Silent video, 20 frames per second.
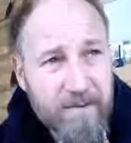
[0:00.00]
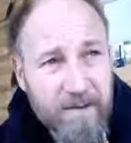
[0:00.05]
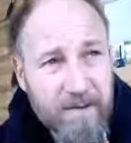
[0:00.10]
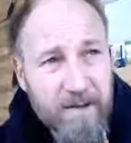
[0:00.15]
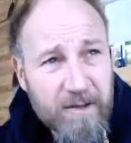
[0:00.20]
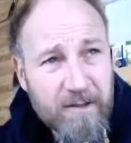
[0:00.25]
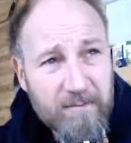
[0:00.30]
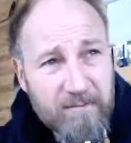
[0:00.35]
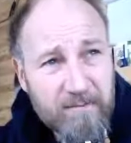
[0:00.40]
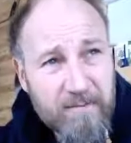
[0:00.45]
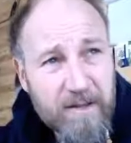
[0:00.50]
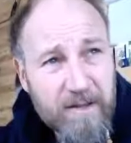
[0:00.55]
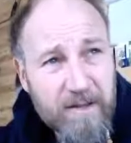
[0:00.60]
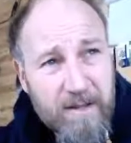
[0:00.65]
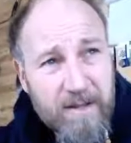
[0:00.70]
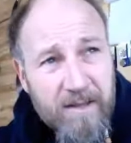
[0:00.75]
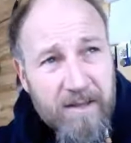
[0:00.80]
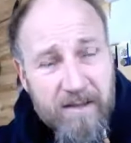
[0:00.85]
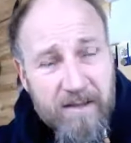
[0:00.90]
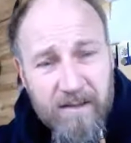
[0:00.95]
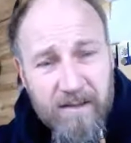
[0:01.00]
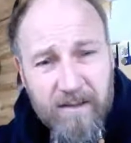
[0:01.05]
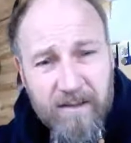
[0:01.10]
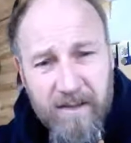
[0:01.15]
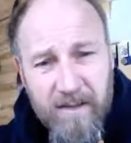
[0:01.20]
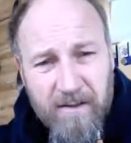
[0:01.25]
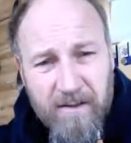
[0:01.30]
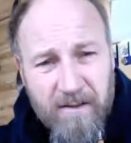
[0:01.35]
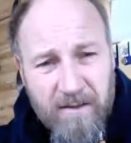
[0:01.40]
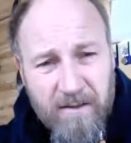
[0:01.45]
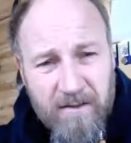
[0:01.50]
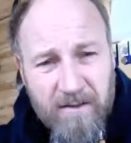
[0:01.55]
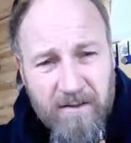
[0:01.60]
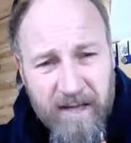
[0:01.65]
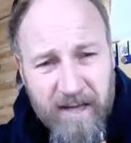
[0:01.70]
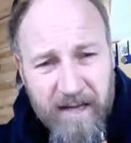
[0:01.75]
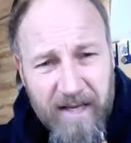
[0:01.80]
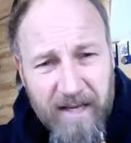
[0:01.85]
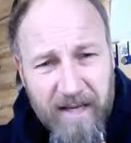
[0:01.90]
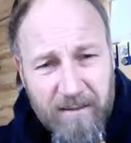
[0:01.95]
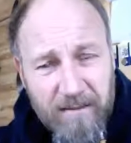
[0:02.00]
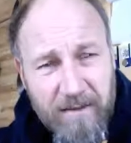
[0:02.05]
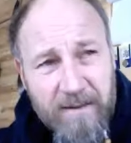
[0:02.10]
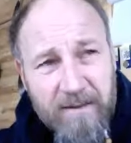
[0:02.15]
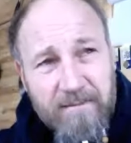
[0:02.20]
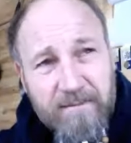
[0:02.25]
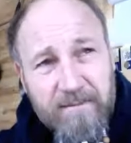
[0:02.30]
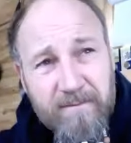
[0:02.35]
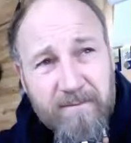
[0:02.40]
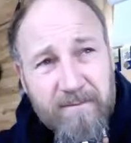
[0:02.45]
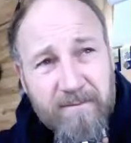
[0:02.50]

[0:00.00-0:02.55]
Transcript: Ja, kann schon sein, aber